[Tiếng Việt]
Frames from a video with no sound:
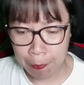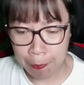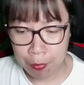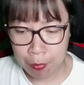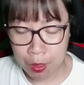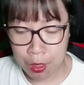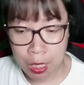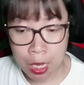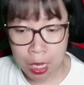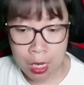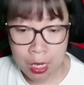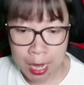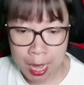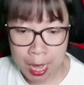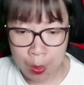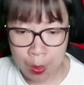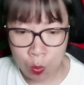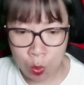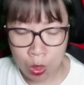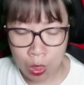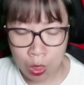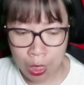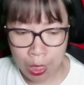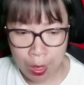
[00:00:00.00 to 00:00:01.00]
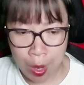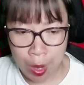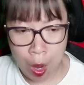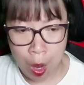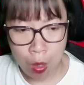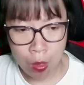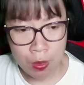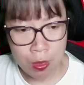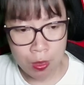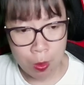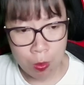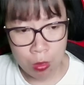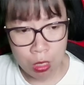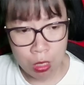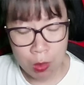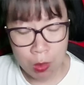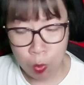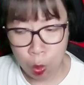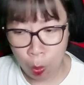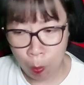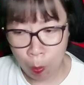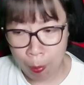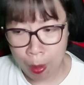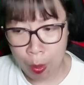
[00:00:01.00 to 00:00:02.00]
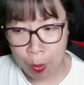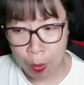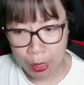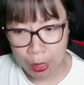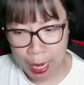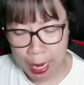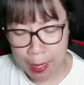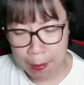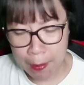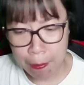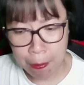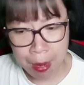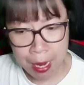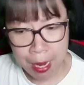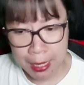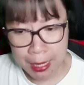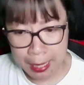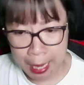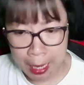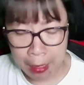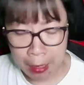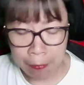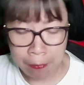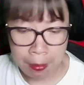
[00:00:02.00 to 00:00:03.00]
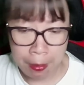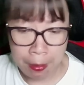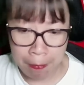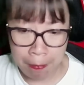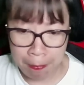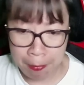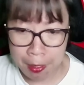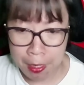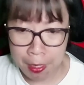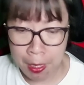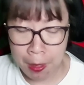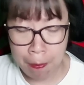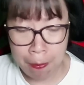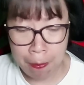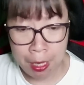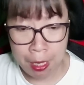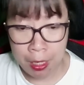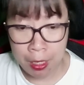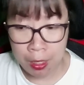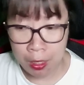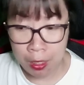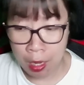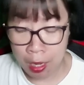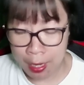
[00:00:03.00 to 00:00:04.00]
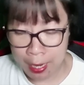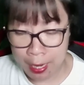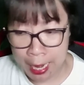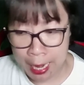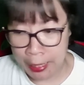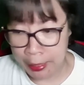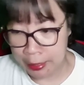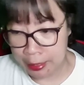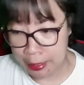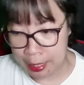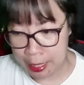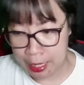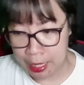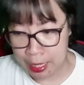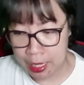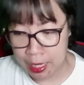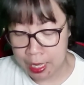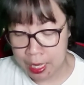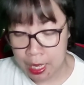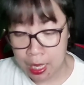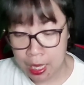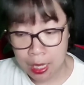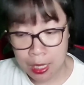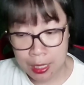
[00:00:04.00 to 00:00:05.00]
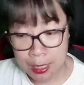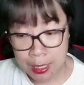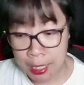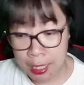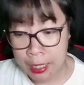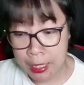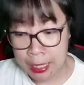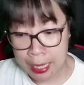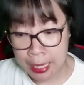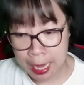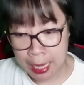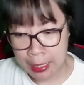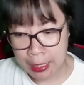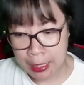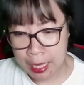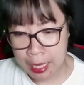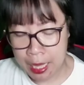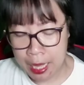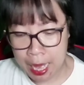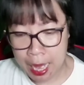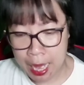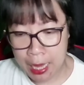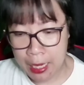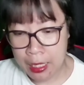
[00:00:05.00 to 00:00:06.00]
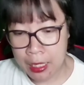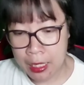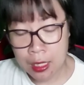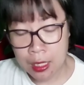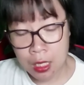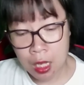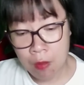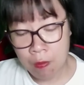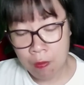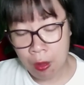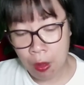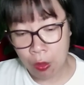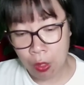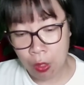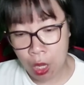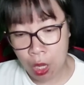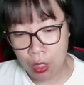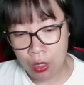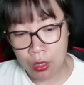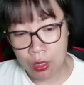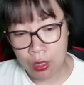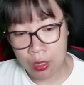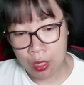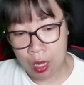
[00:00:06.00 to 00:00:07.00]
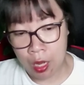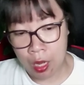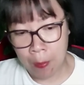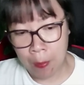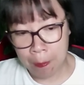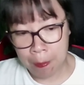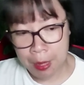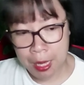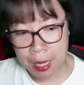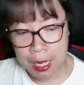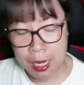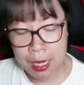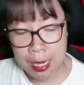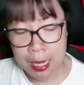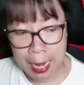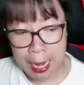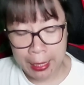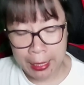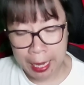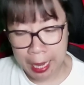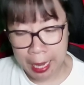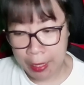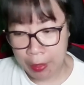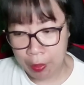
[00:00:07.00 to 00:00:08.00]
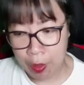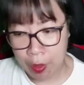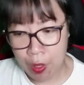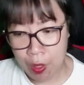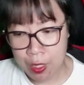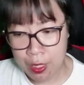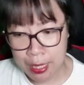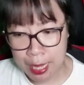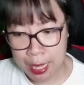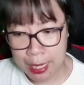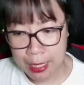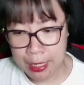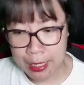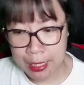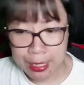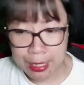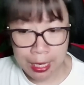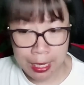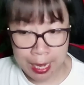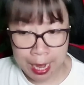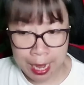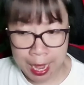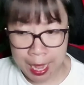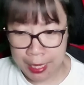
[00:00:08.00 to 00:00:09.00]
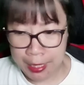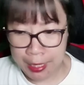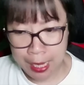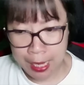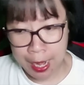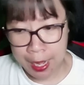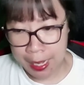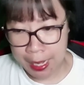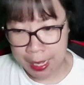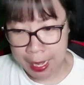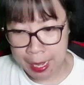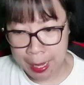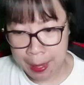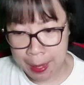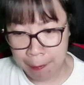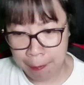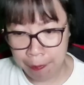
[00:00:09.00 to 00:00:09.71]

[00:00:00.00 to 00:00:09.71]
Thân thể của người đó giống như một bao cát bay thẳng về phía biển lửa đằng kia. Rất nhanh, hắn rơi vào ngọn lửa, biến thành làn khói xanh, triệt để chết đi.